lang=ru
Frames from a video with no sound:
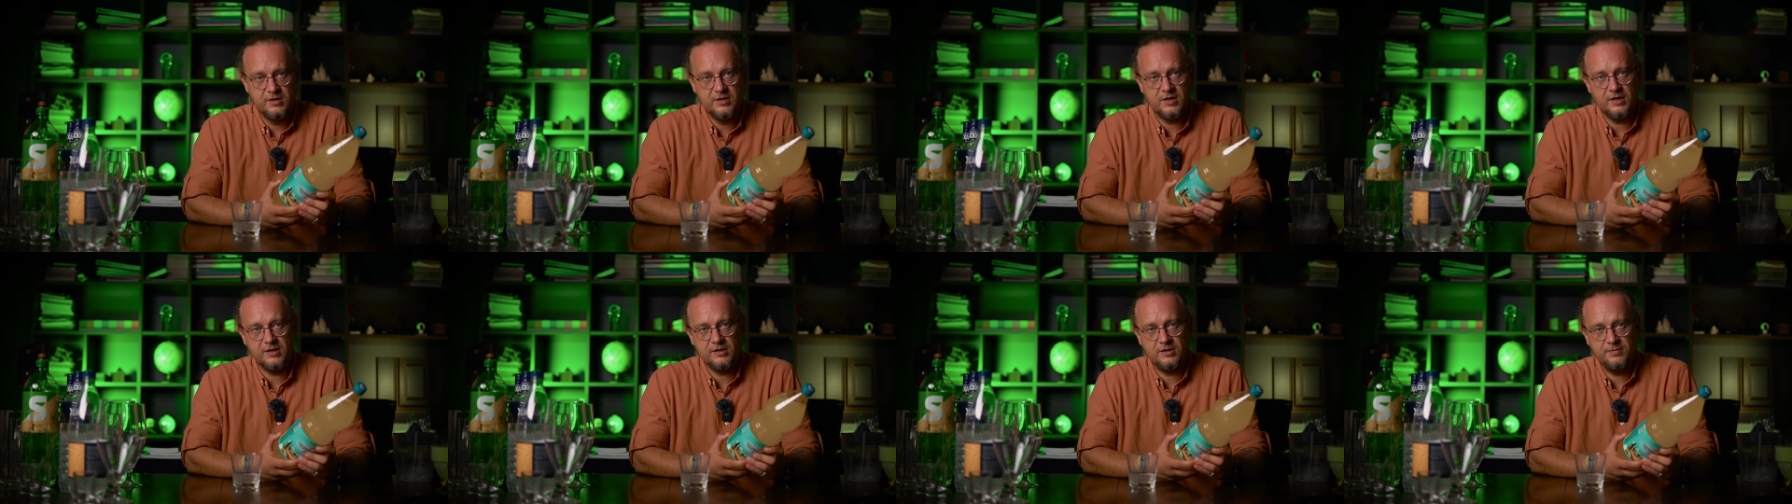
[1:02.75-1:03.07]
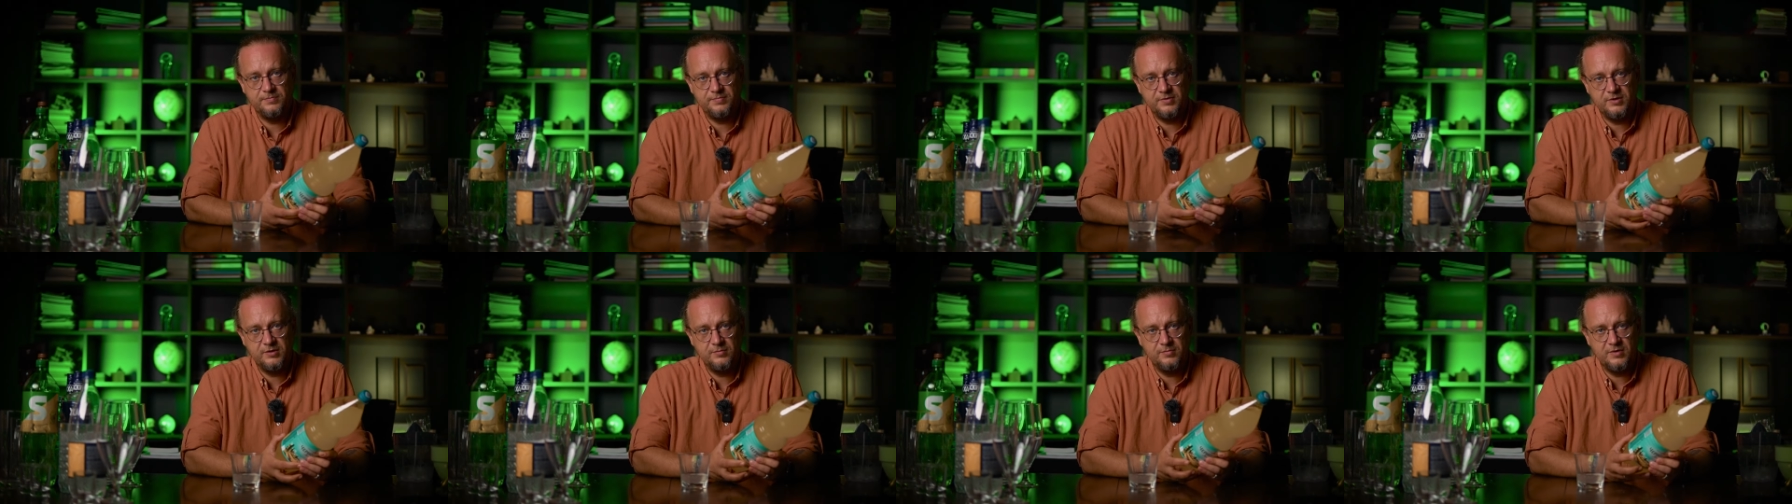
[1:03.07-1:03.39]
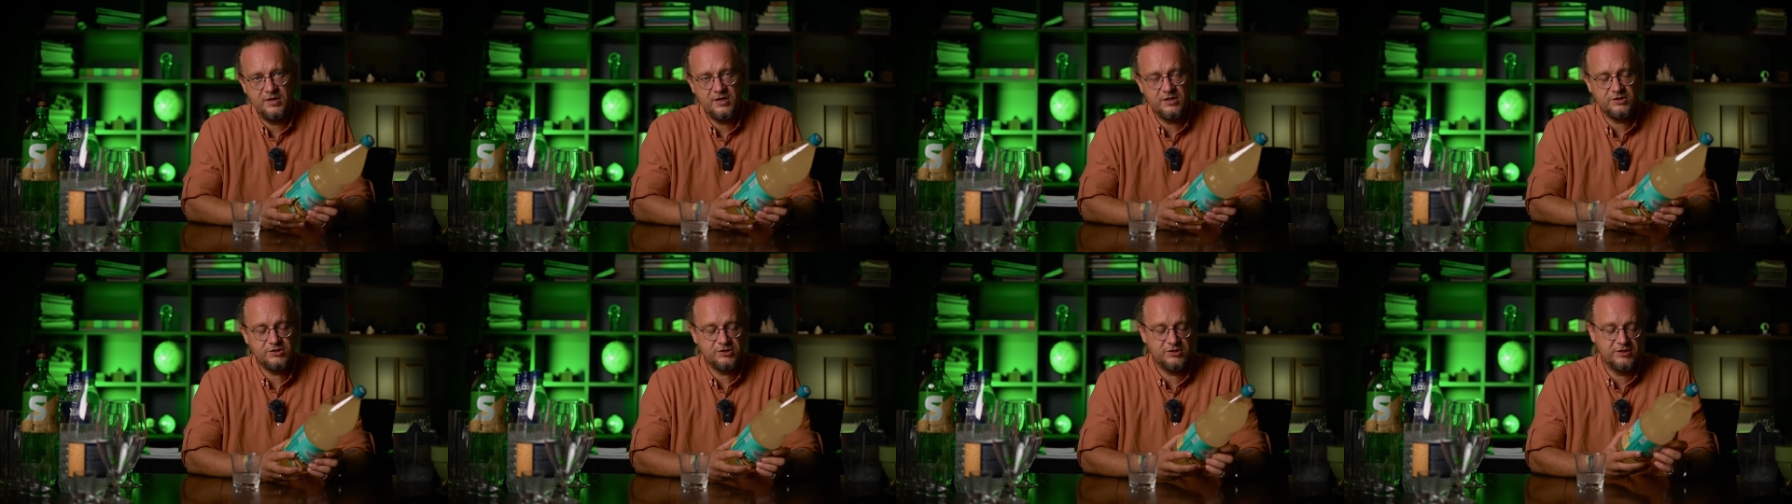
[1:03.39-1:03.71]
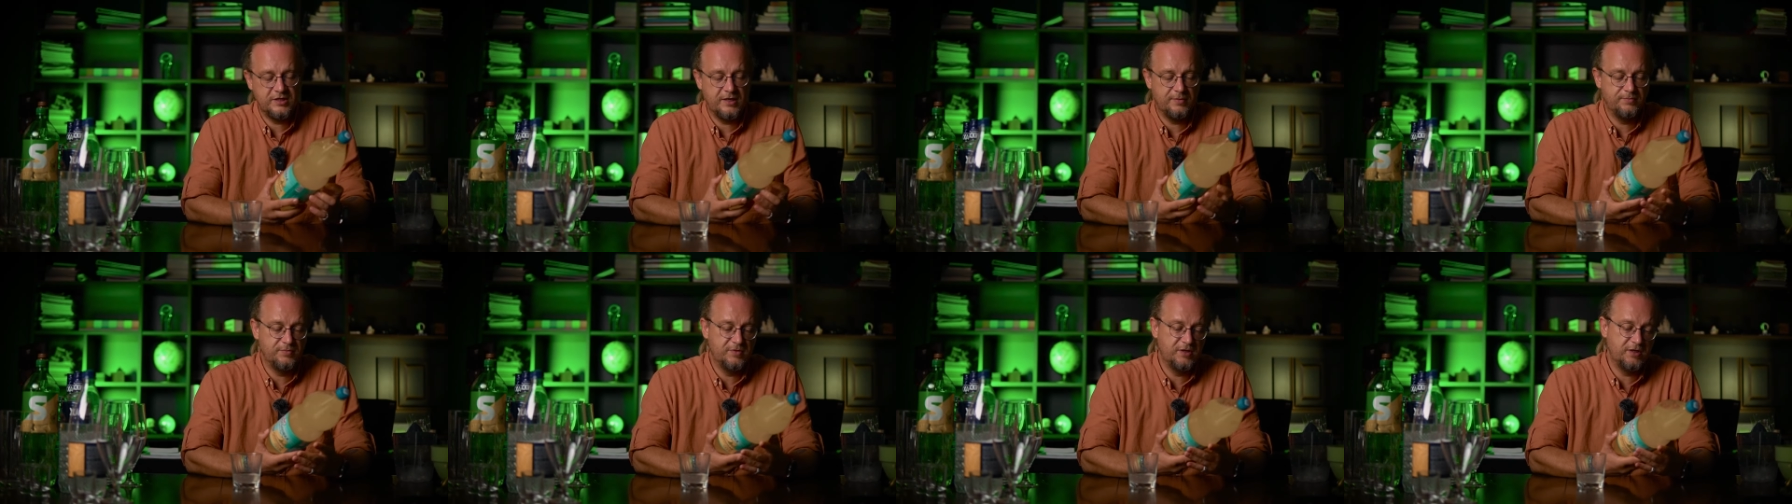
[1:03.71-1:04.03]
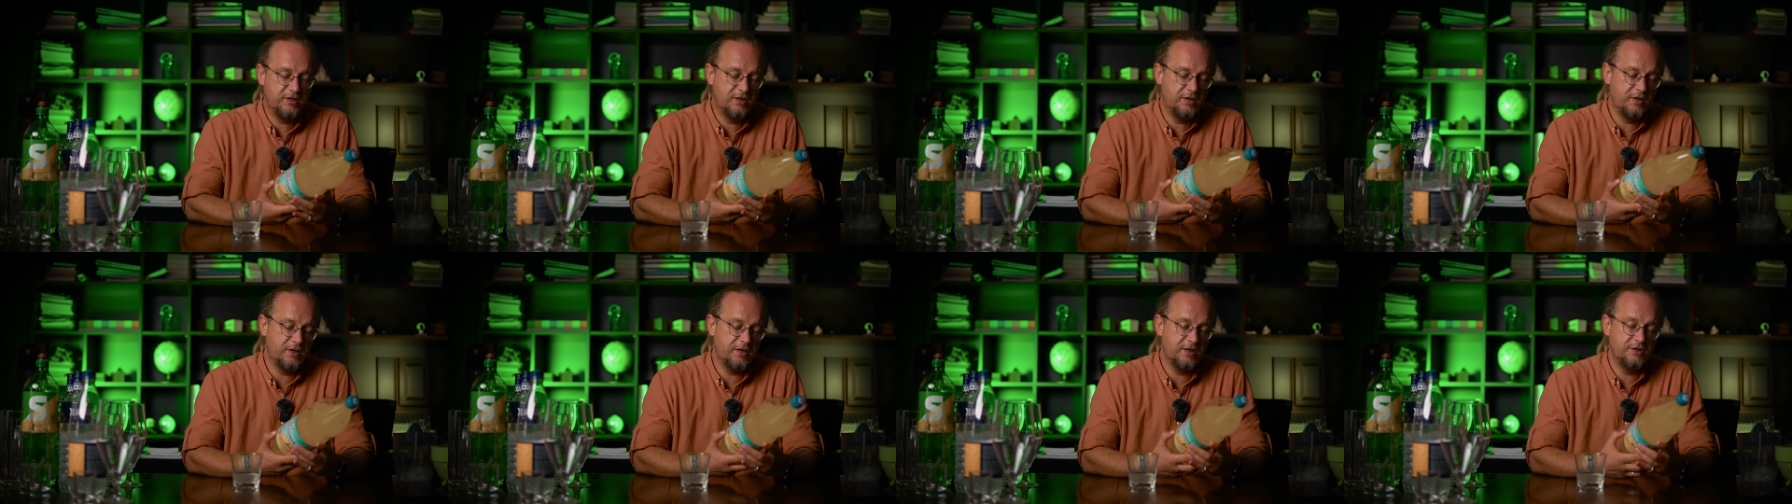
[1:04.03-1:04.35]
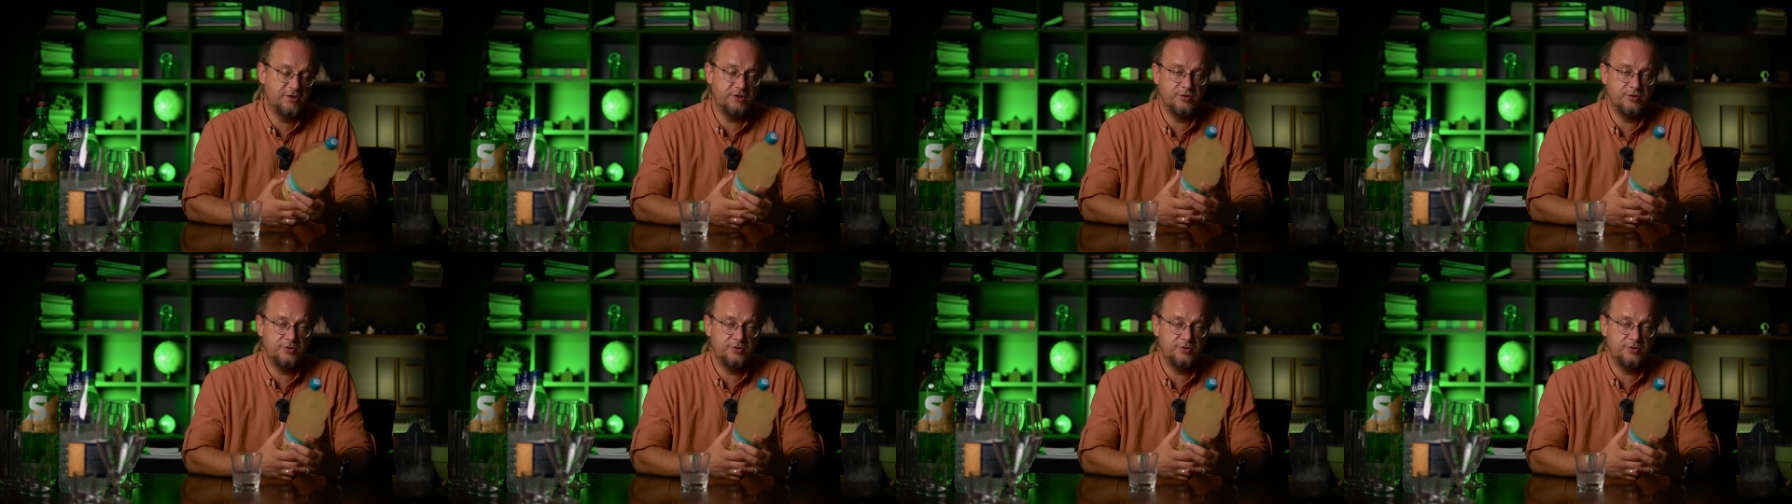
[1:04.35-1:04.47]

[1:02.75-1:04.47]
Как ты понимаешь, там до хера